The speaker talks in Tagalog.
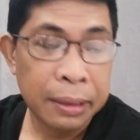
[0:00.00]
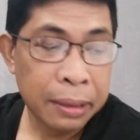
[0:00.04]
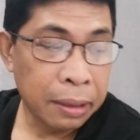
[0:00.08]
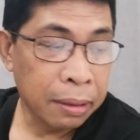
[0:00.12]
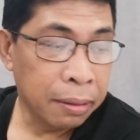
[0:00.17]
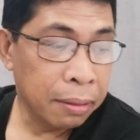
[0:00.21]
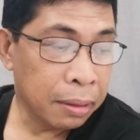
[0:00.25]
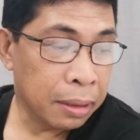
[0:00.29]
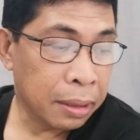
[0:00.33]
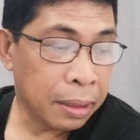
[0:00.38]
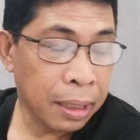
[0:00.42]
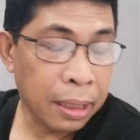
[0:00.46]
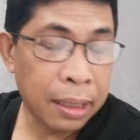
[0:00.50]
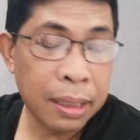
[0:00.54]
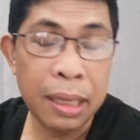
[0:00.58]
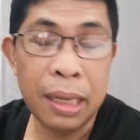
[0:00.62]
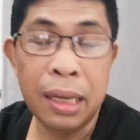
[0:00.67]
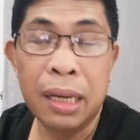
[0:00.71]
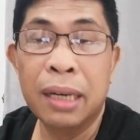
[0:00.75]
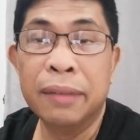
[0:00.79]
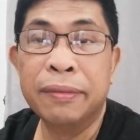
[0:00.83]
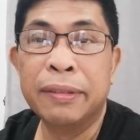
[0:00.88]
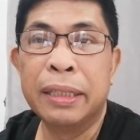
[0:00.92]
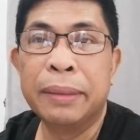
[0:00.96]
yung
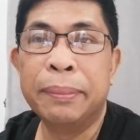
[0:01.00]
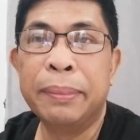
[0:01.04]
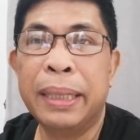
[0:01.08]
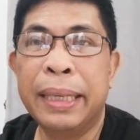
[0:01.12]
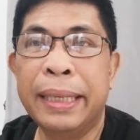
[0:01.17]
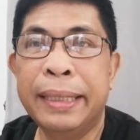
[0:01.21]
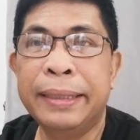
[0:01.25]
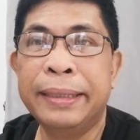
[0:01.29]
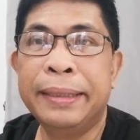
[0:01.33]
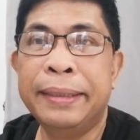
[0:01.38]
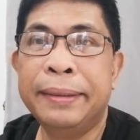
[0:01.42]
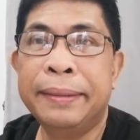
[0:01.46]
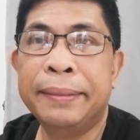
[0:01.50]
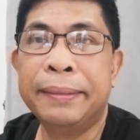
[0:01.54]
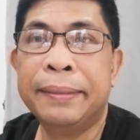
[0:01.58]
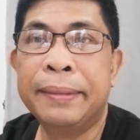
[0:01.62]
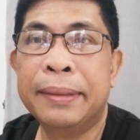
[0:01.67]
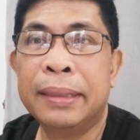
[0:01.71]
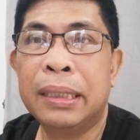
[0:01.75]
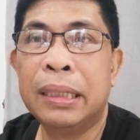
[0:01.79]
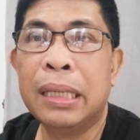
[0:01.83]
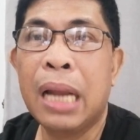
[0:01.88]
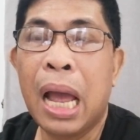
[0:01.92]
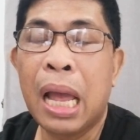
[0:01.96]
city government
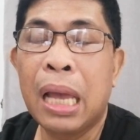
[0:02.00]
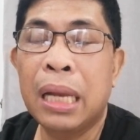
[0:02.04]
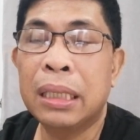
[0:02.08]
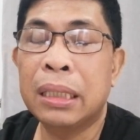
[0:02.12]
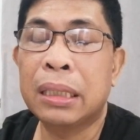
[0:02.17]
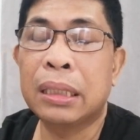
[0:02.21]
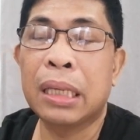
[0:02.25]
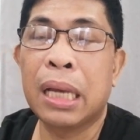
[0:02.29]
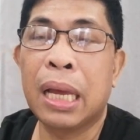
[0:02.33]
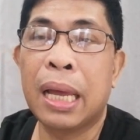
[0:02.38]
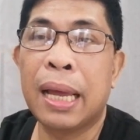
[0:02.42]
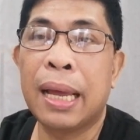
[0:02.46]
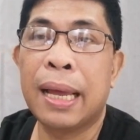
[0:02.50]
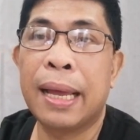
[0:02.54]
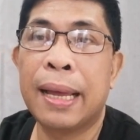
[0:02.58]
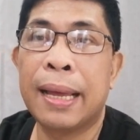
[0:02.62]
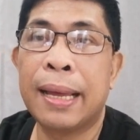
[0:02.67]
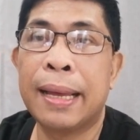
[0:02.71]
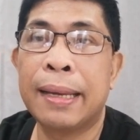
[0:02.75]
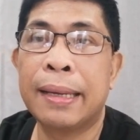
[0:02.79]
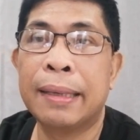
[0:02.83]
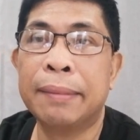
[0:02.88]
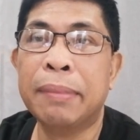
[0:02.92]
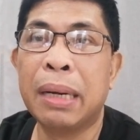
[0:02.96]
dahil sa
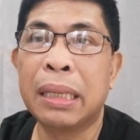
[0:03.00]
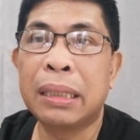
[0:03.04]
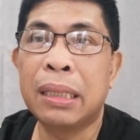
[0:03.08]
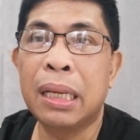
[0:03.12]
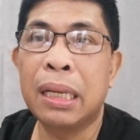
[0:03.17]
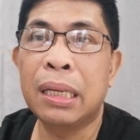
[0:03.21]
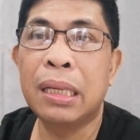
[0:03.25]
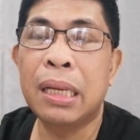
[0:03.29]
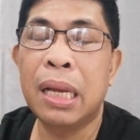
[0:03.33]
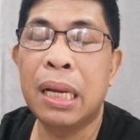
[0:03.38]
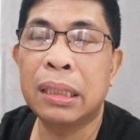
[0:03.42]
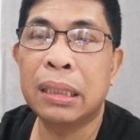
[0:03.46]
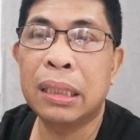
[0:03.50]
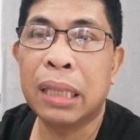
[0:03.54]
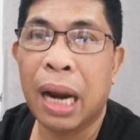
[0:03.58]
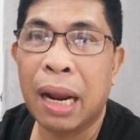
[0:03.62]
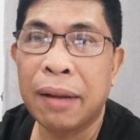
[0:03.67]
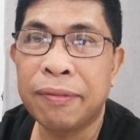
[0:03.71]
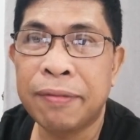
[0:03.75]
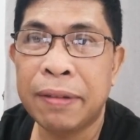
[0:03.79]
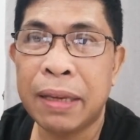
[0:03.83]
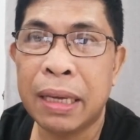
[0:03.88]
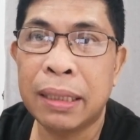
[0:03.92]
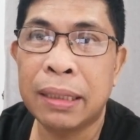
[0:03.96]
matinding
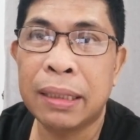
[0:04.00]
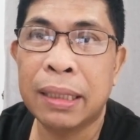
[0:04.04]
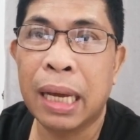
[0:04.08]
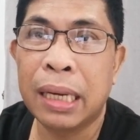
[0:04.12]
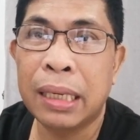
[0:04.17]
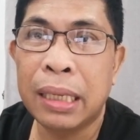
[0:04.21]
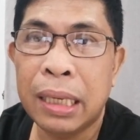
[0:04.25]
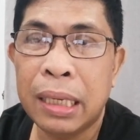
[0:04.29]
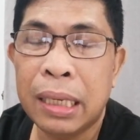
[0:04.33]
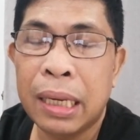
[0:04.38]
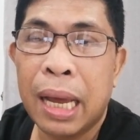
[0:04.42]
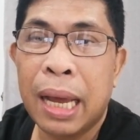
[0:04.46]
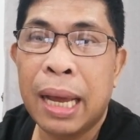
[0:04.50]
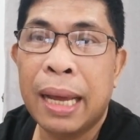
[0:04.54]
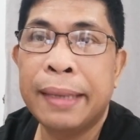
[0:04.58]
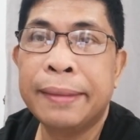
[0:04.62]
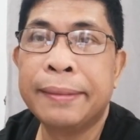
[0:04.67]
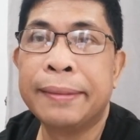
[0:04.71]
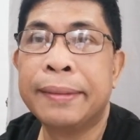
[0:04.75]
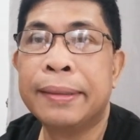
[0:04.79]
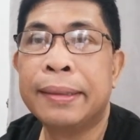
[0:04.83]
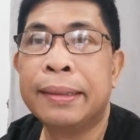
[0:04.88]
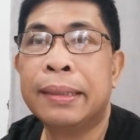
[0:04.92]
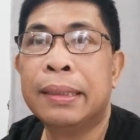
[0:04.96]
traffic kanina
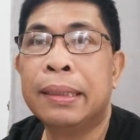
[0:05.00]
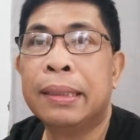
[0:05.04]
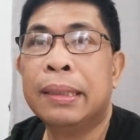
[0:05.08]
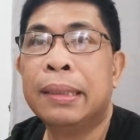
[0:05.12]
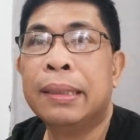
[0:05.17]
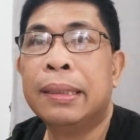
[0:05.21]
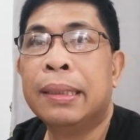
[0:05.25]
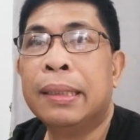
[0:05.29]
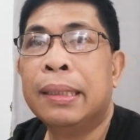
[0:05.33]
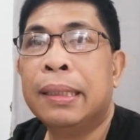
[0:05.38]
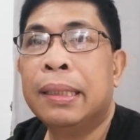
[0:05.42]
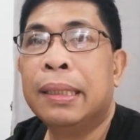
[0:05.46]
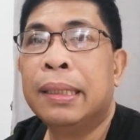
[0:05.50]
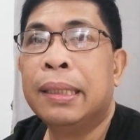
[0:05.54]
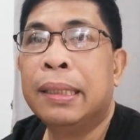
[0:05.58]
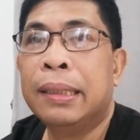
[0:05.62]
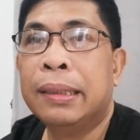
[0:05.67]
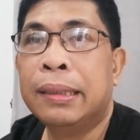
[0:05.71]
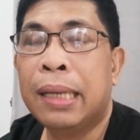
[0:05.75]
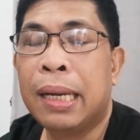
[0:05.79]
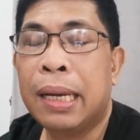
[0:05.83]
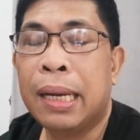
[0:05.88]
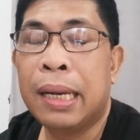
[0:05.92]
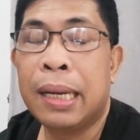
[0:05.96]

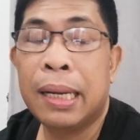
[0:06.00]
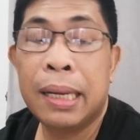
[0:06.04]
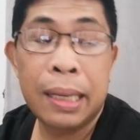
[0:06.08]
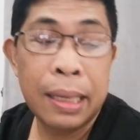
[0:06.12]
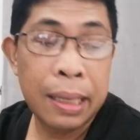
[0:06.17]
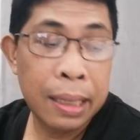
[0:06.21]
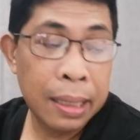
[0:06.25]
na